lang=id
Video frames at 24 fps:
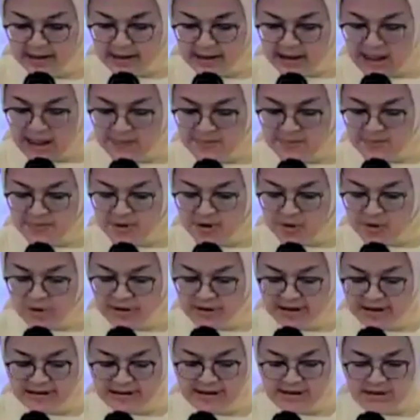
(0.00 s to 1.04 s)
Kami
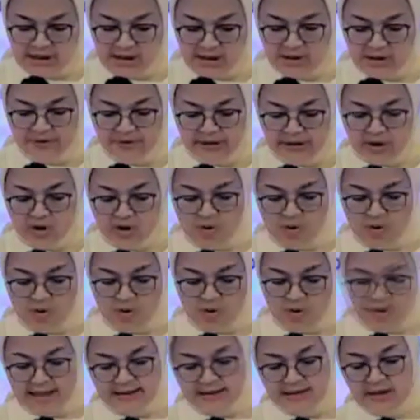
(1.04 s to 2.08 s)
berkoordinasi dengan Kementerian
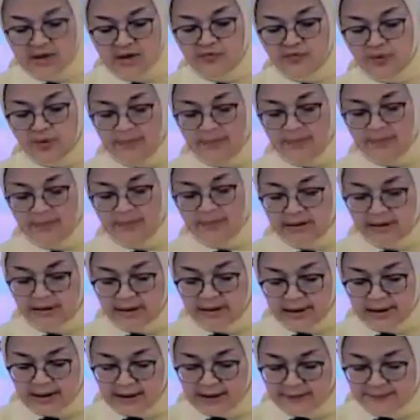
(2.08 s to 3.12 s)
Komunikasi dan
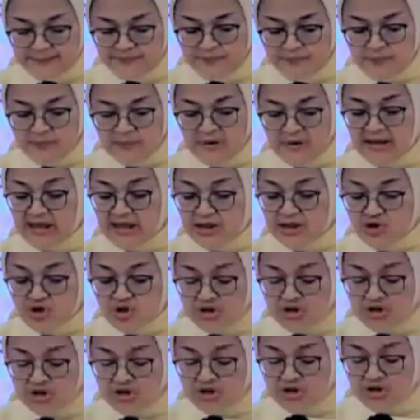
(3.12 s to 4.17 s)
Informatika dan
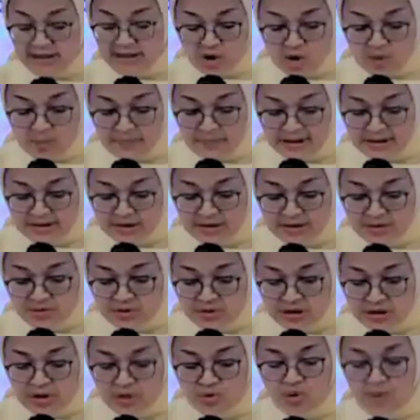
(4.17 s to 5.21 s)
Asosiasi E-commerce tentunya
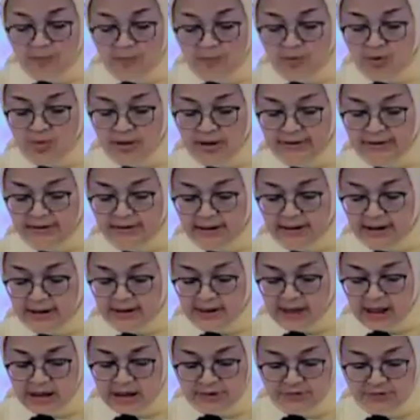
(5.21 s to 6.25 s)
untuk melakukan
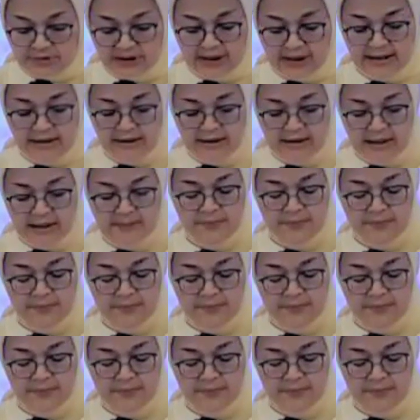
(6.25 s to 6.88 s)
takedown terhadap